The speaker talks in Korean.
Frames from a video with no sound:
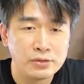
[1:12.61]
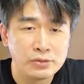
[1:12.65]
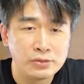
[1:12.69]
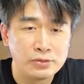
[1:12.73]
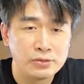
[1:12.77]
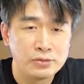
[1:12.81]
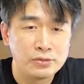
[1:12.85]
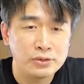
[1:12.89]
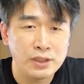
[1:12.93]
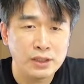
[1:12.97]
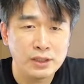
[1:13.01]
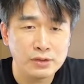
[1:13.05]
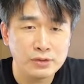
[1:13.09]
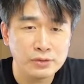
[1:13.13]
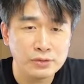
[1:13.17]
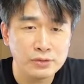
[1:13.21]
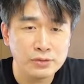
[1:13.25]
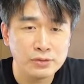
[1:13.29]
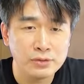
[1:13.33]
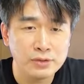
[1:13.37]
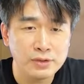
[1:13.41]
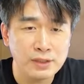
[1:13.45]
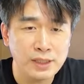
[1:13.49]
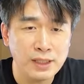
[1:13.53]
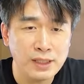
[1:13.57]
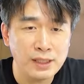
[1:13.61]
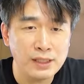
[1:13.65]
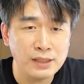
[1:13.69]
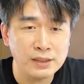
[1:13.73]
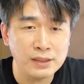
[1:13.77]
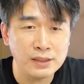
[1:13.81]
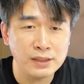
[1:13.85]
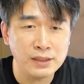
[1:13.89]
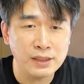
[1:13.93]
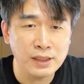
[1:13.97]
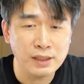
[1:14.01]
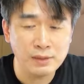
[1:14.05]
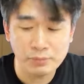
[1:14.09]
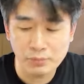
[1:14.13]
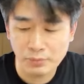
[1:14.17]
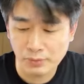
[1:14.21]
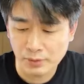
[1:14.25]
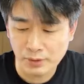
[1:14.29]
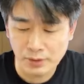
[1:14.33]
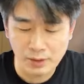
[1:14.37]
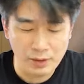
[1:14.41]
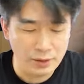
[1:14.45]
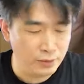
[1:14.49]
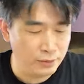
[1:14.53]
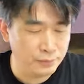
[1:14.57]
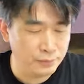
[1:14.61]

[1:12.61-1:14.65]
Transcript: 유산균 딸기가 보이네요.